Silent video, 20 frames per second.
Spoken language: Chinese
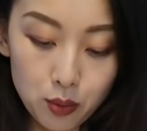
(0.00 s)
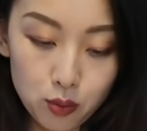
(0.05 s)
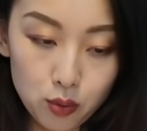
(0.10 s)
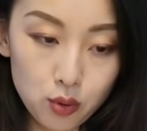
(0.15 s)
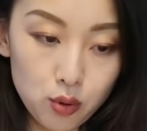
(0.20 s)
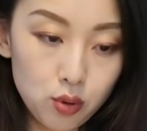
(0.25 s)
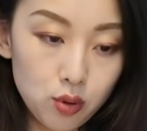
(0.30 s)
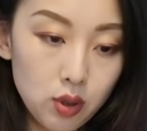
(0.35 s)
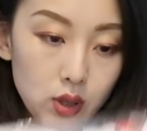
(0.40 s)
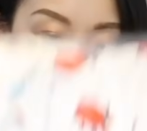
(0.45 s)
比如
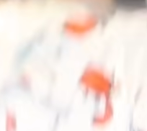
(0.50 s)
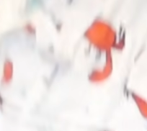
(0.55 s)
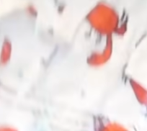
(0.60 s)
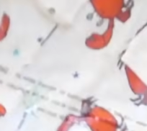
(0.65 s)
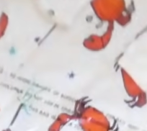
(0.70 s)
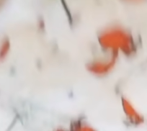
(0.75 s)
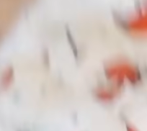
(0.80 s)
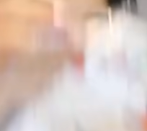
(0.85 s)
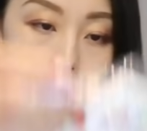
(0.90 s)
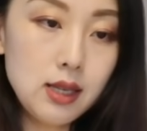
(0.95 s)
说这
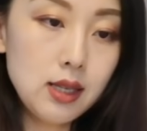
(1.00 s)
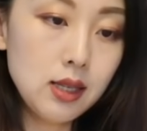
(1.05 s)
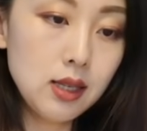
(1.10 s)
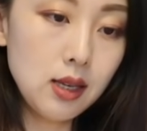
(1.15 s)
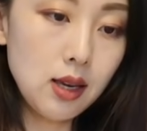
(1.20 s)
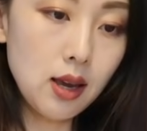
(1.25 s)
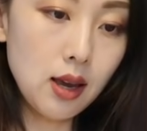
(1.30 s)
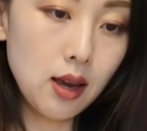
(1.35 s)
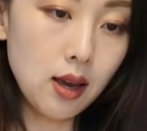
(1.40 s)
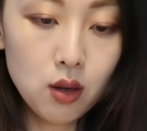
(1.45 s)
一
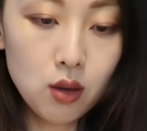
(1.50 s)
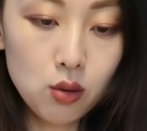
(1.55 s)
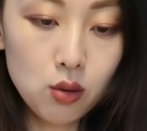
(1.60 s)
件，